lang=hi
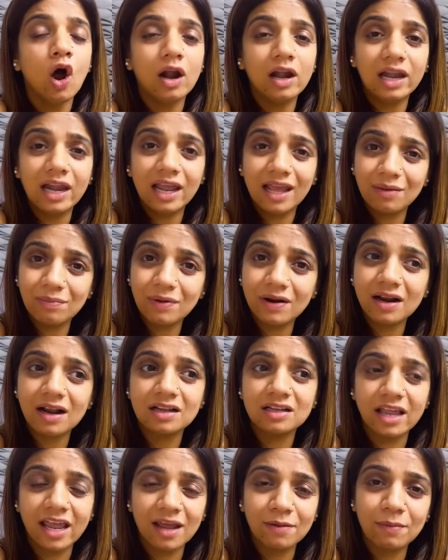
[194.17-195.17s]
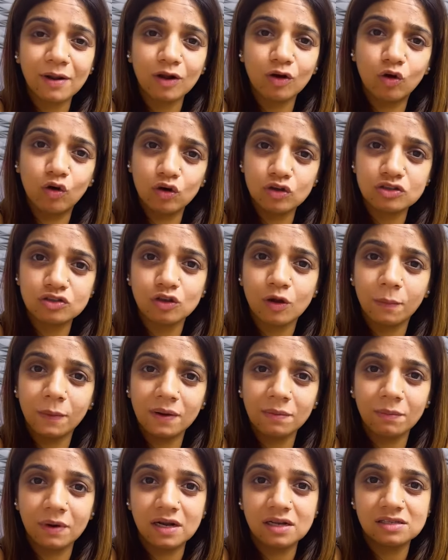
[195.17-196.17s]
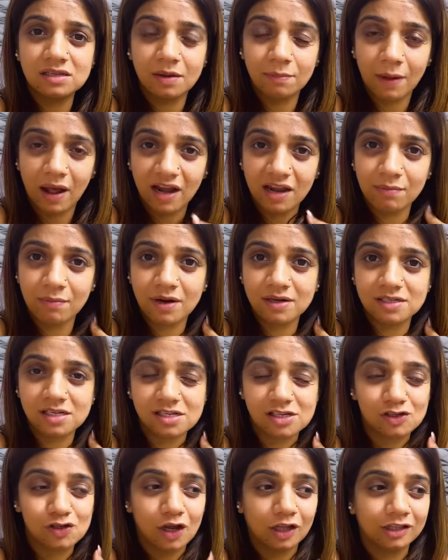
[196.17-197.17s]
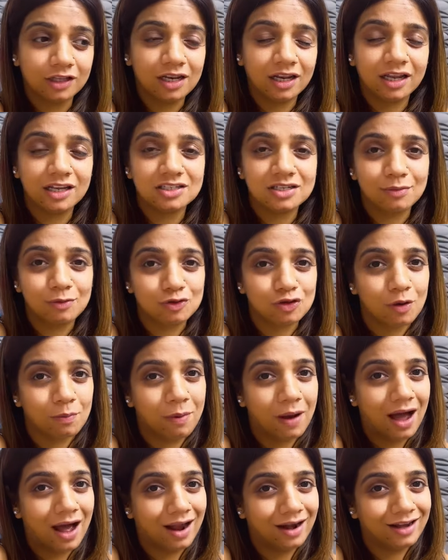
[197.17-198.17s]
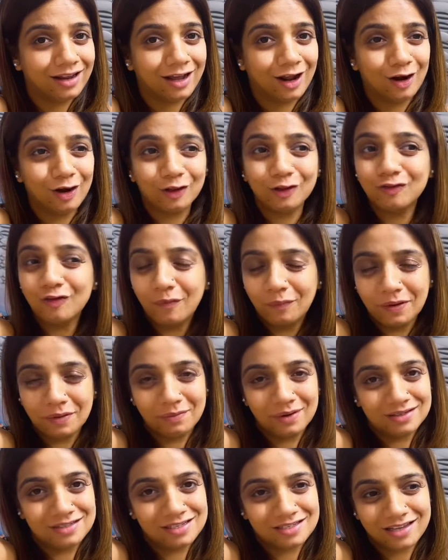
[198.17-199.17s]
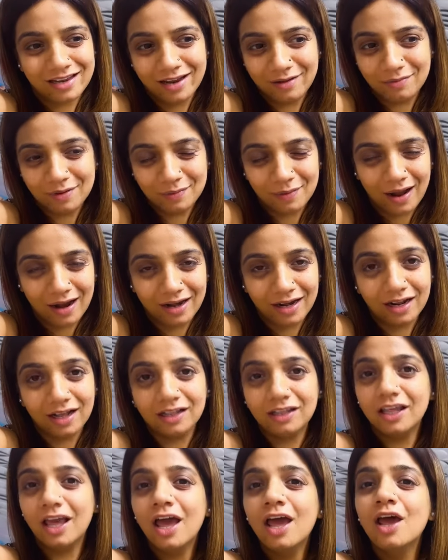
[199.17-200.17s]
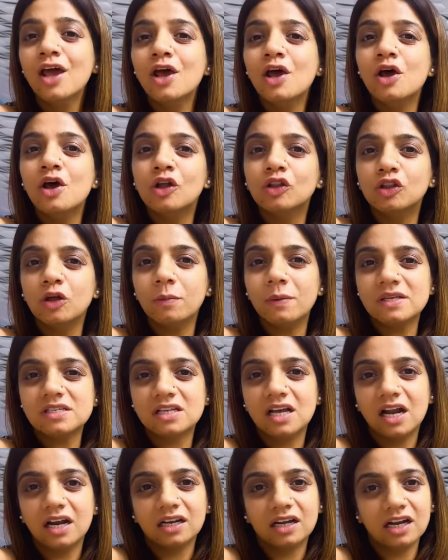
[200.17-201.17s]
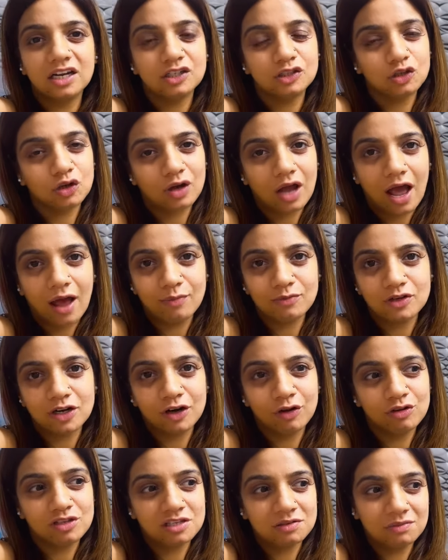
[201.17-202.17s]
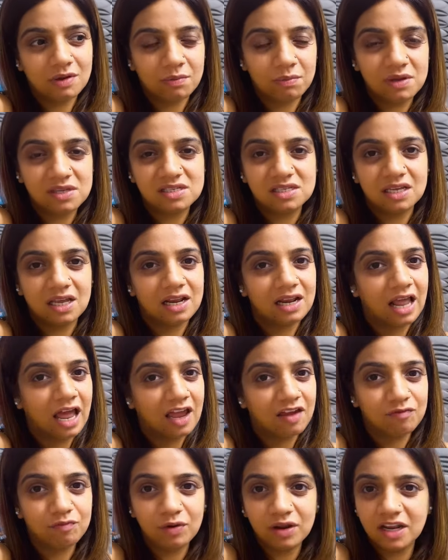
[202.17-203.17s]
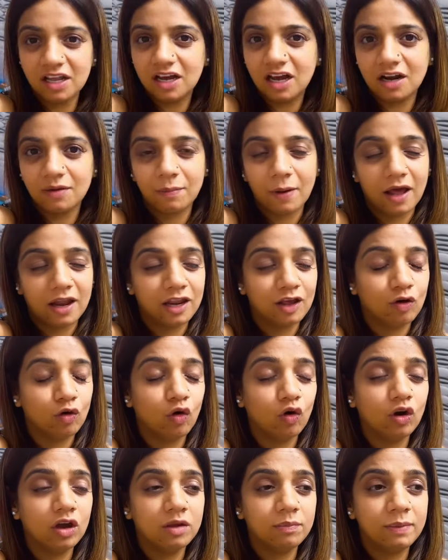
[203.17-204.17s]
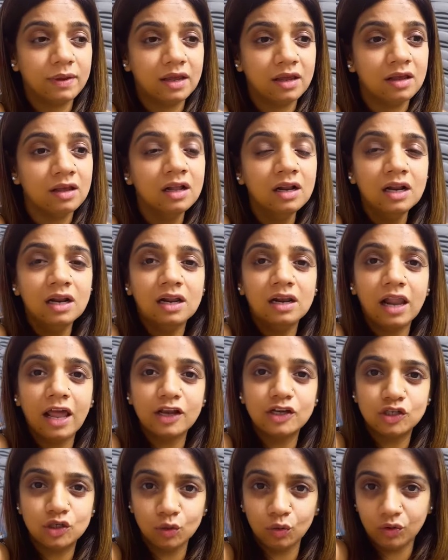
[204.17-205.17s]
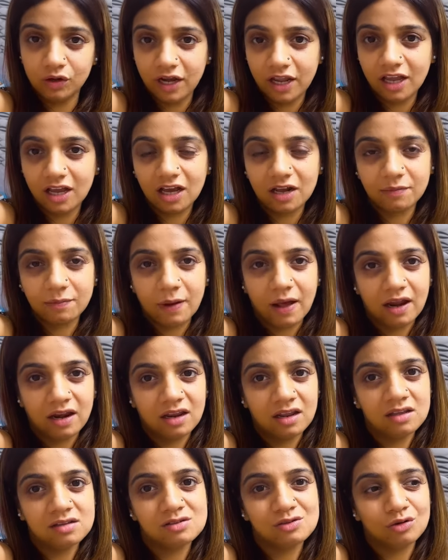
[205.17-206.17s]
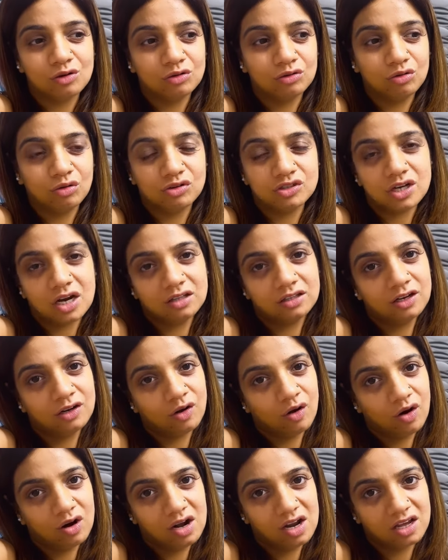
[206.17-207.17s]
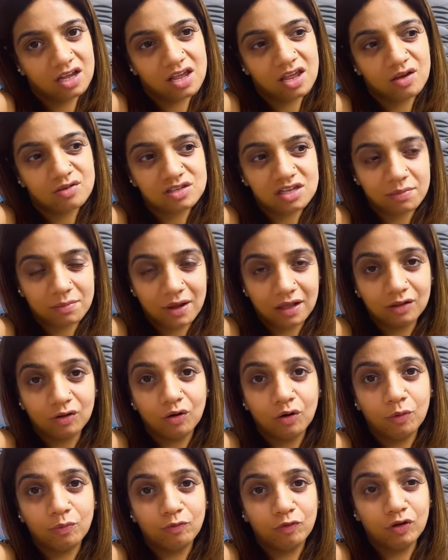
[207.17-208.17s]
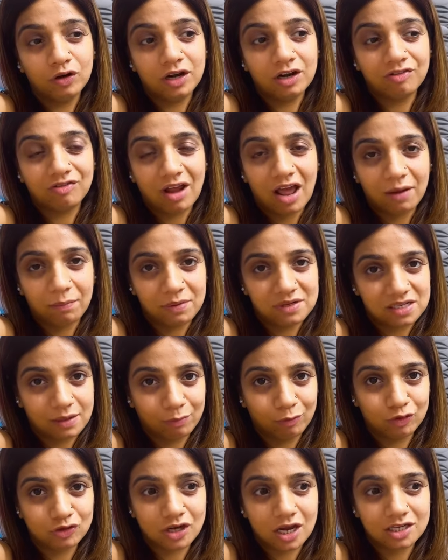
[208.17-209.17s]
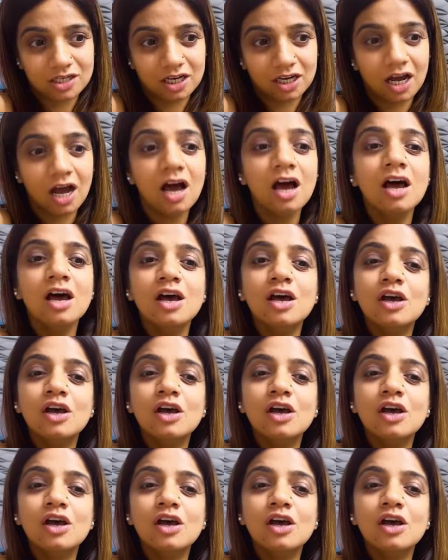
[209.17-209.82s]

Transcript: और लेबर एक बार घुस तो अपनी मर्जी हमारी मर्जी से जाती है लेकिन जब उसको बाहर निकालना तो वो अपनी मर्जी से लेबर बाहर निकल गया तो बस घर का जो काम है उसी में बिजी है लाइव भी नहीं कर पा रही कोई भी लाइक शूट नहीं कर पा रही सो दो चार दिन और लगेंगे उसके बाद होपफुली ट्रैक पर सब कुछ आ जाएगा